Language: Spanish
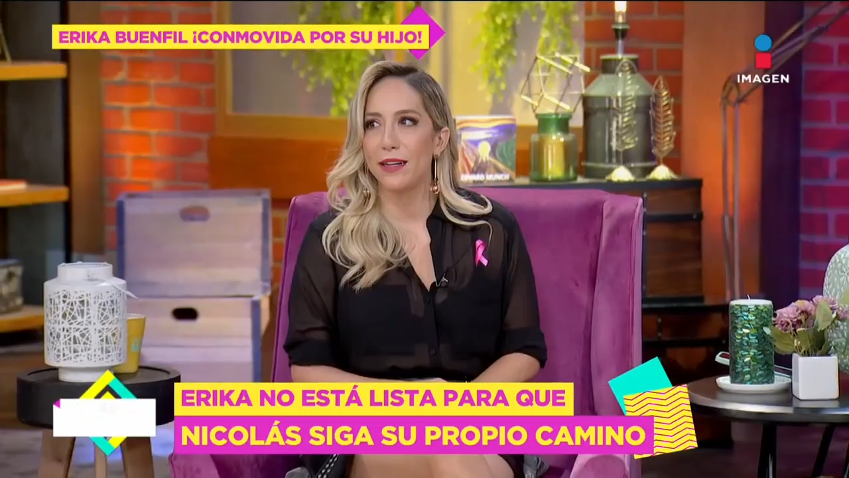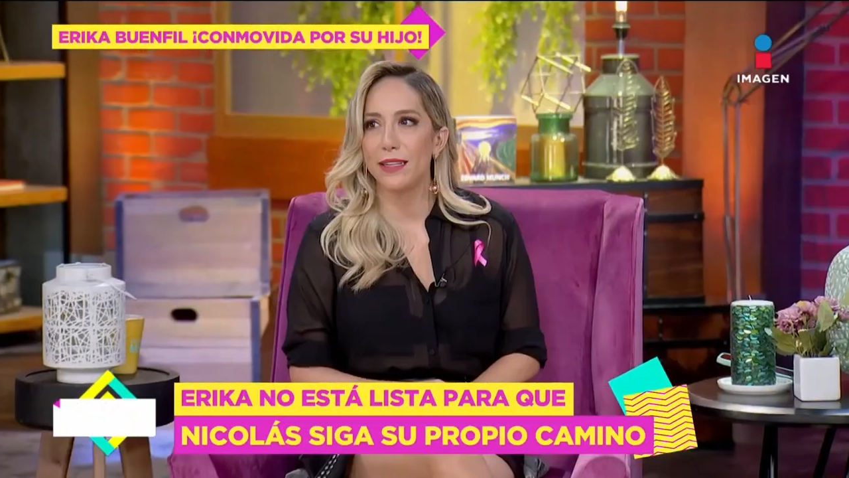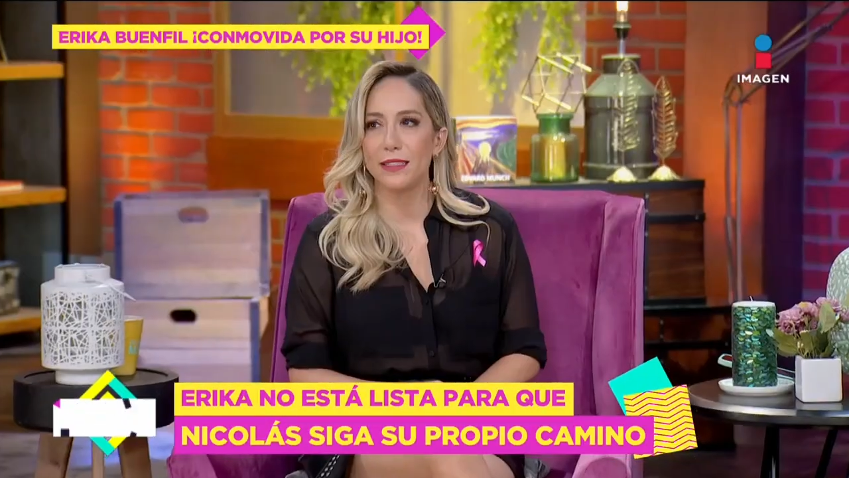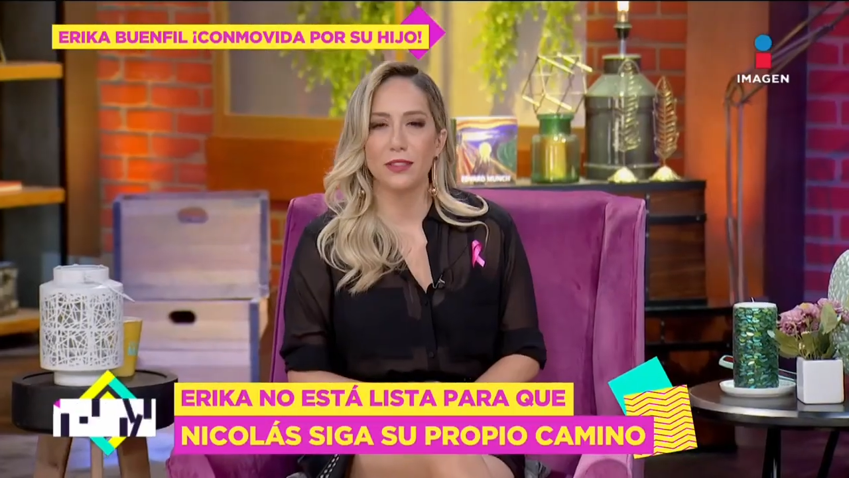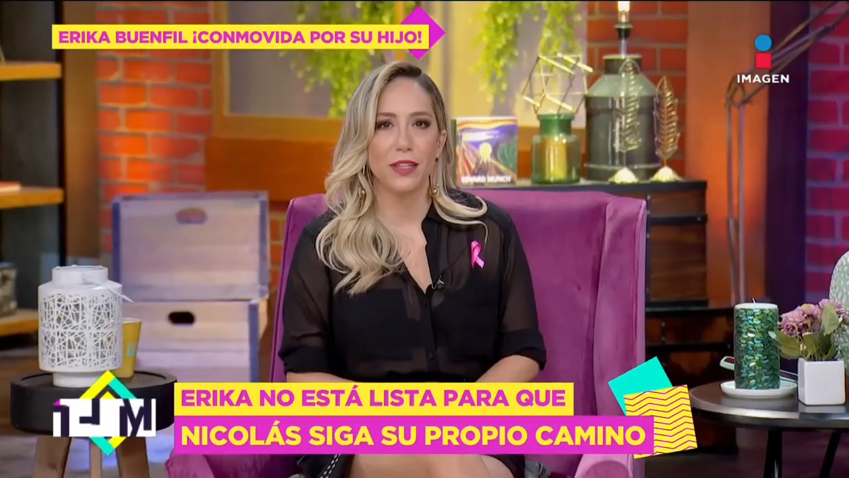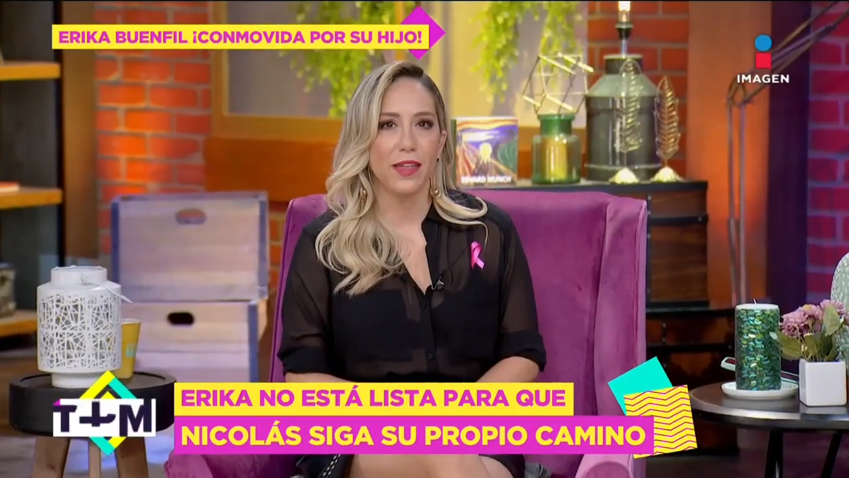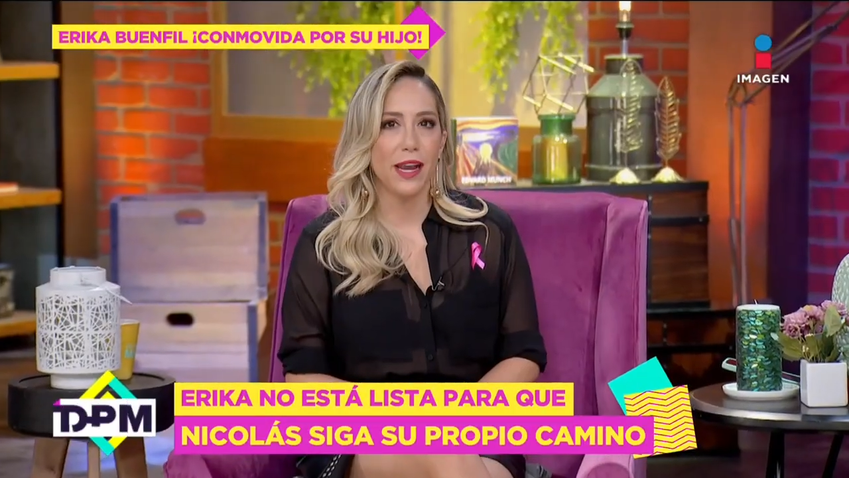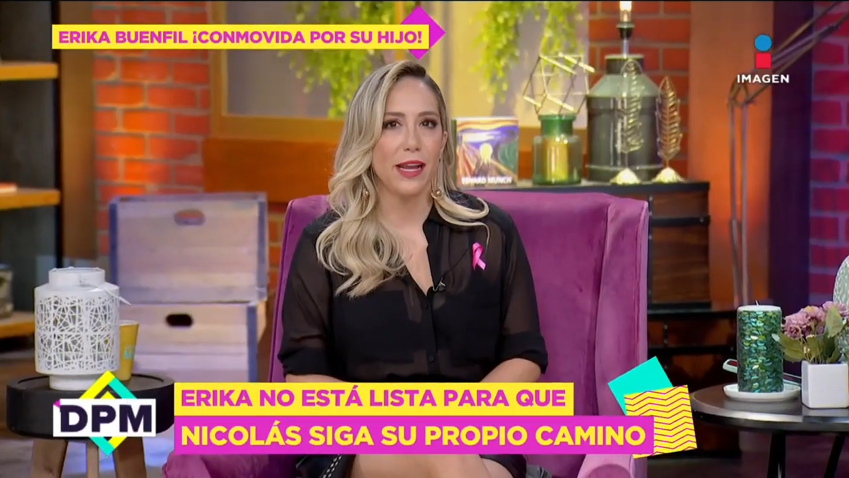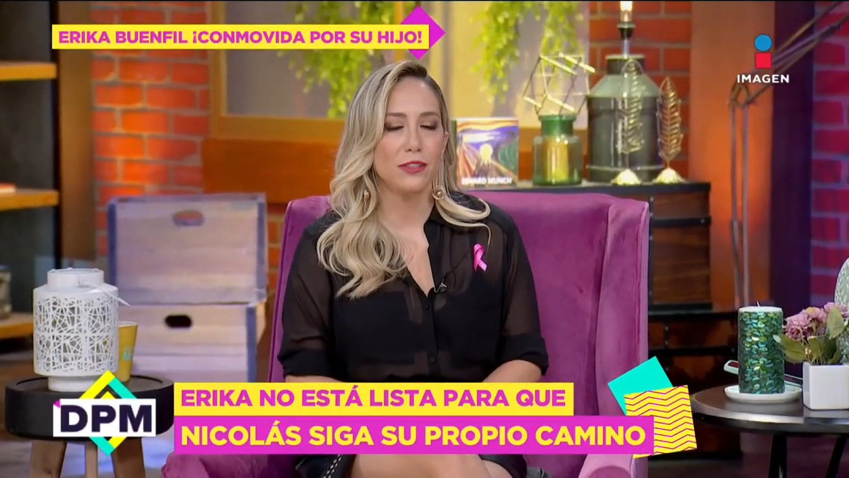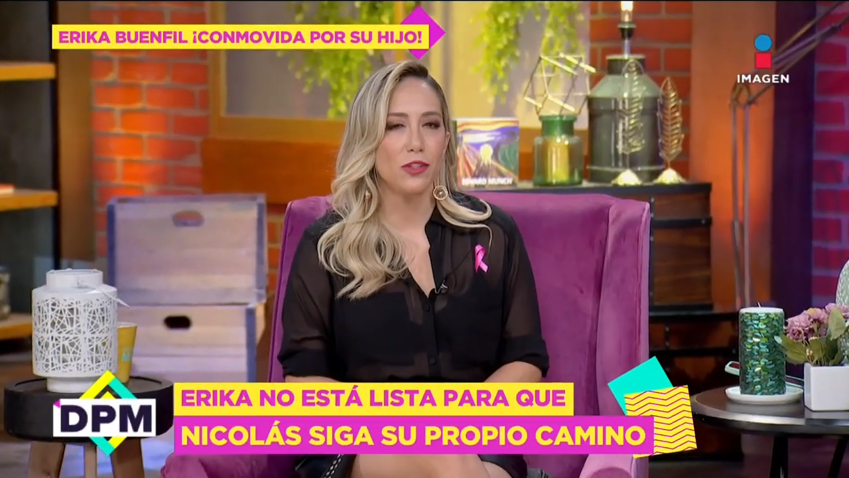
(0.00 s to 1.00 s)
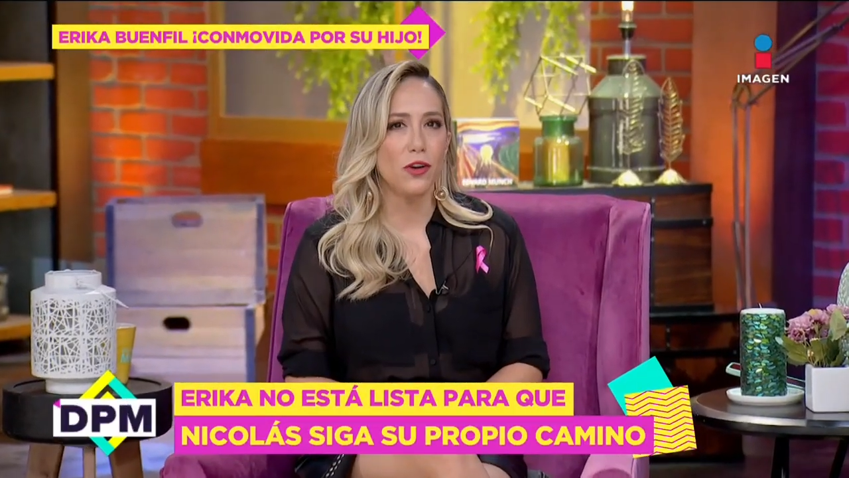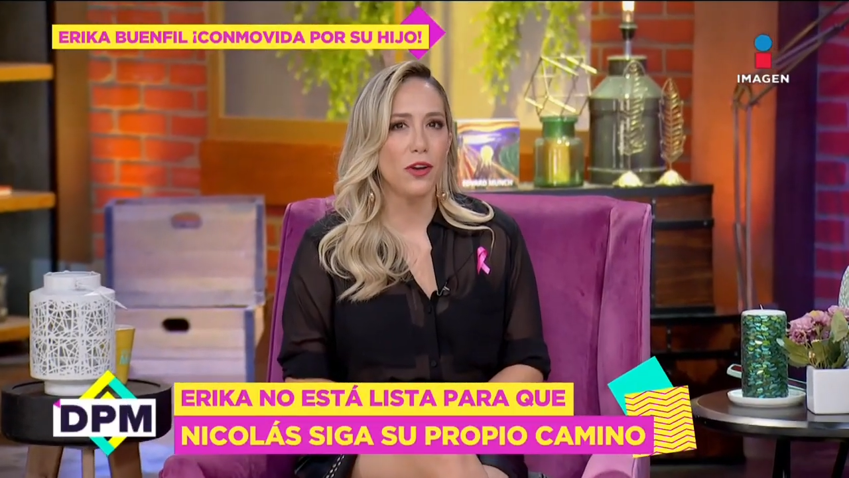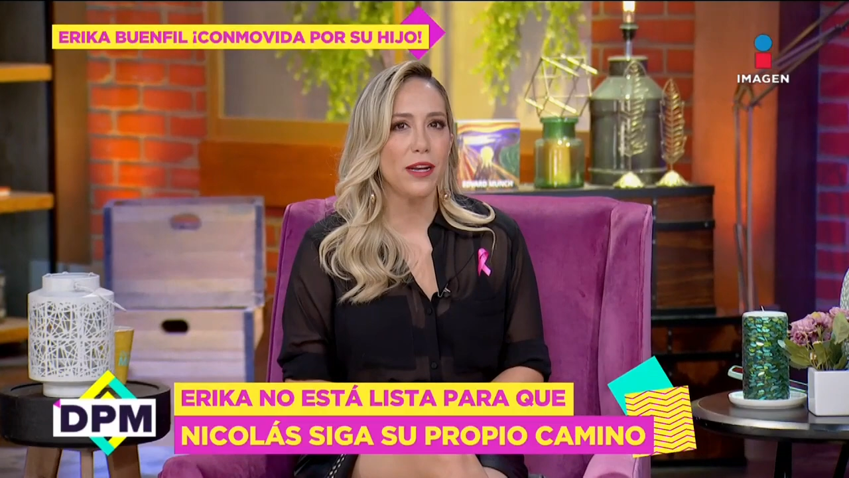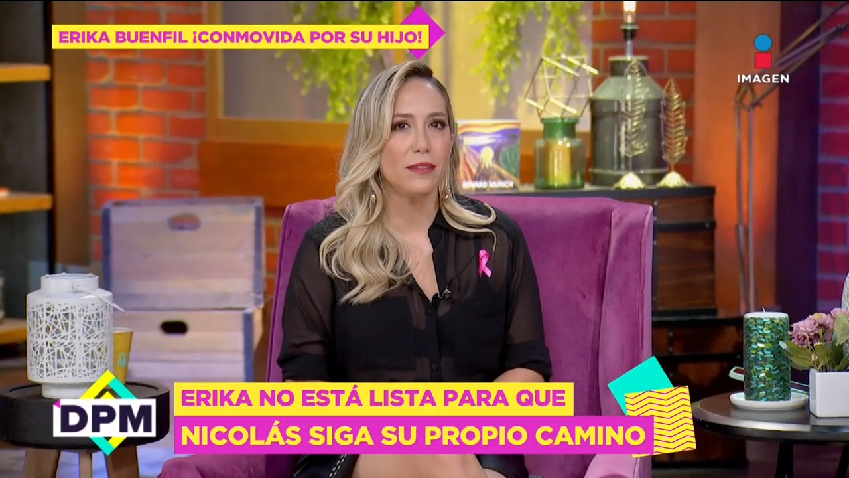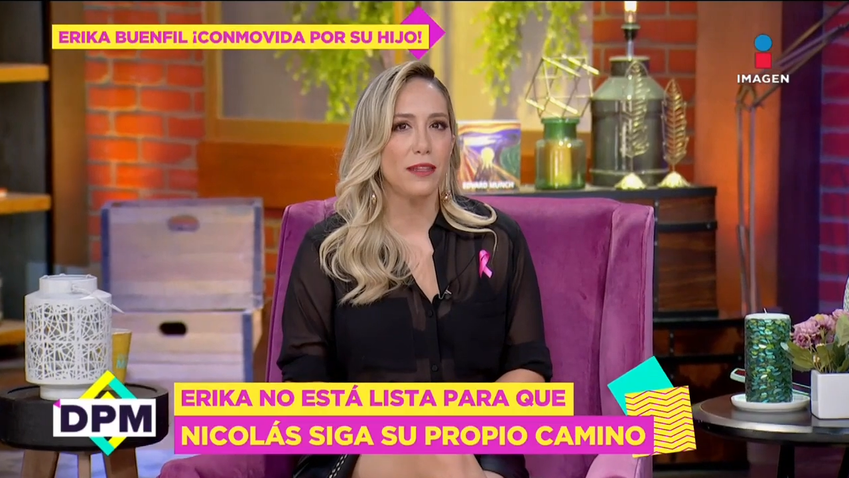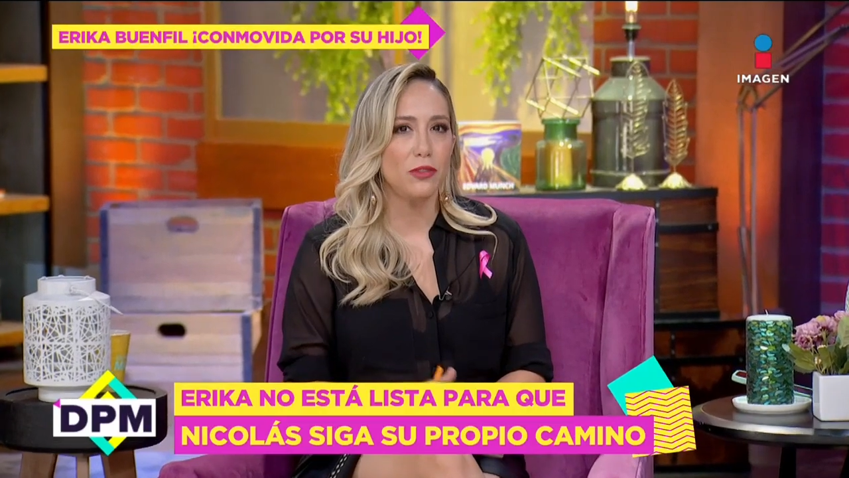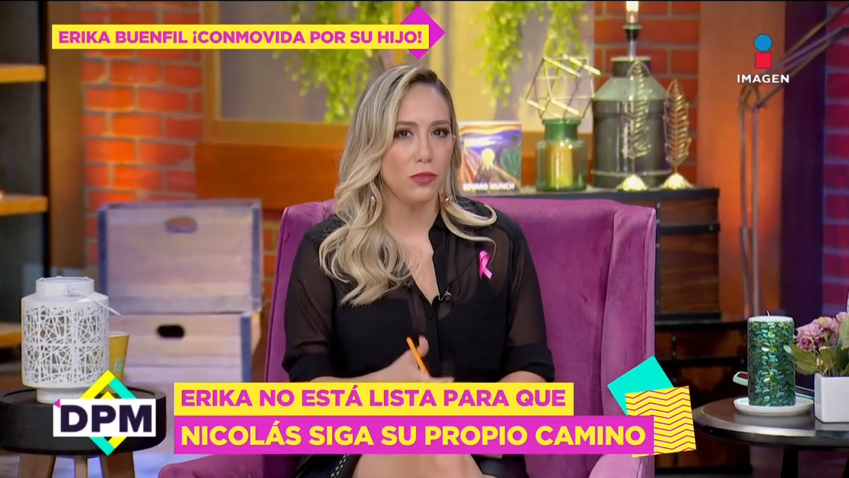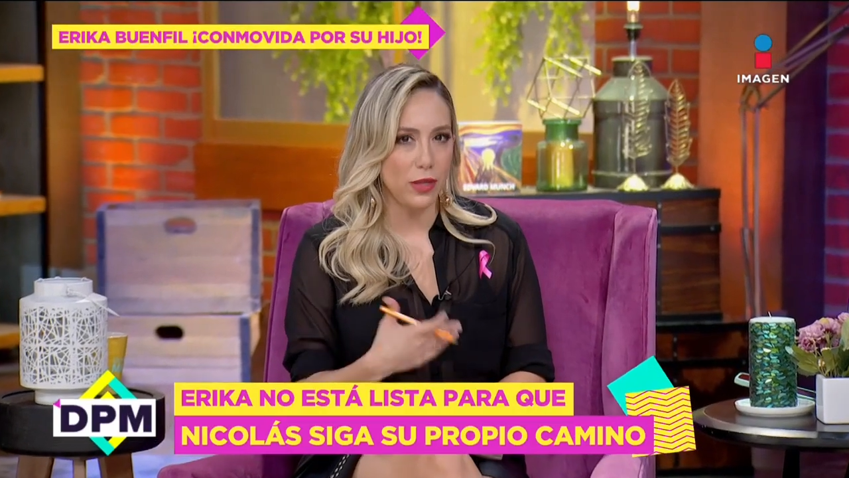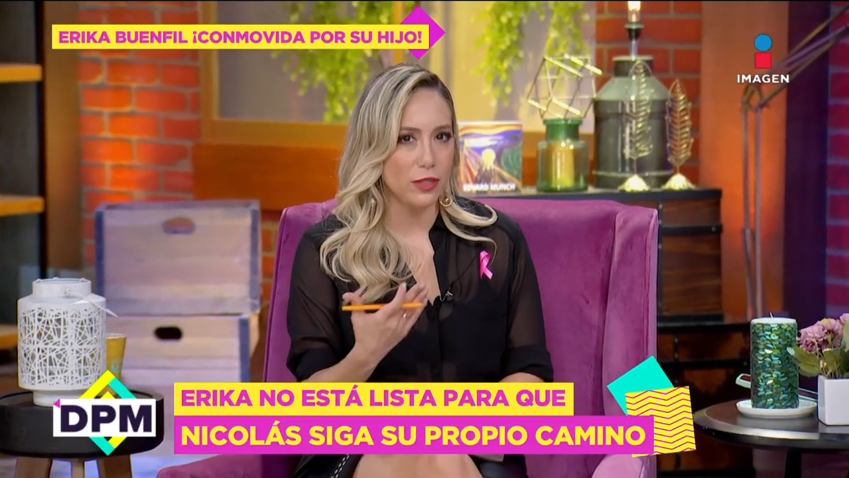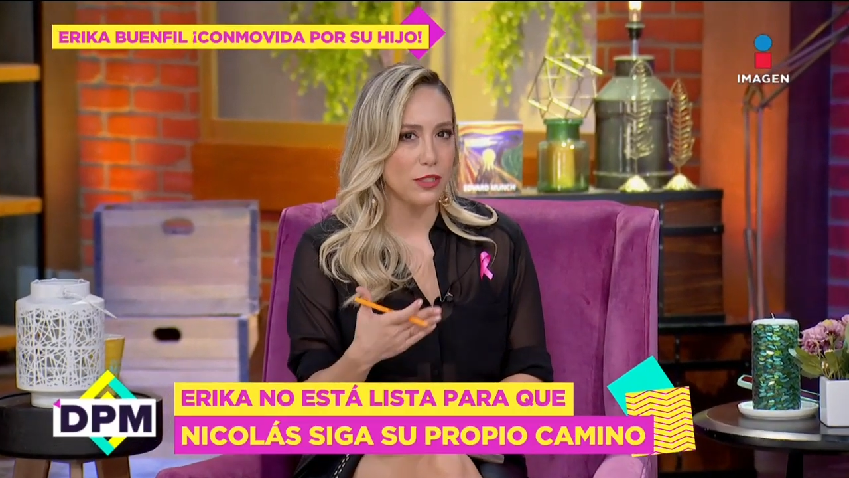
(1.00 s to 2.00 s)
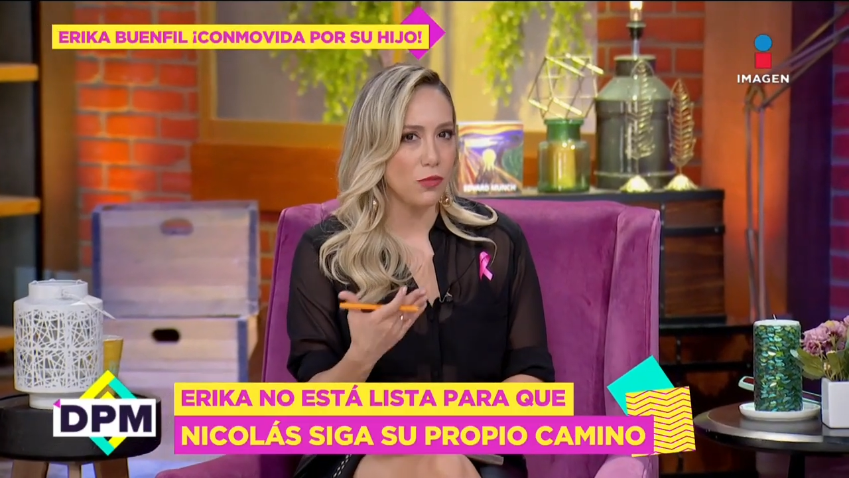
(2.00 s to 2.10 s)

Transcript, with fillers: que si sucediera eso. Yo creo que en Estados Unidos es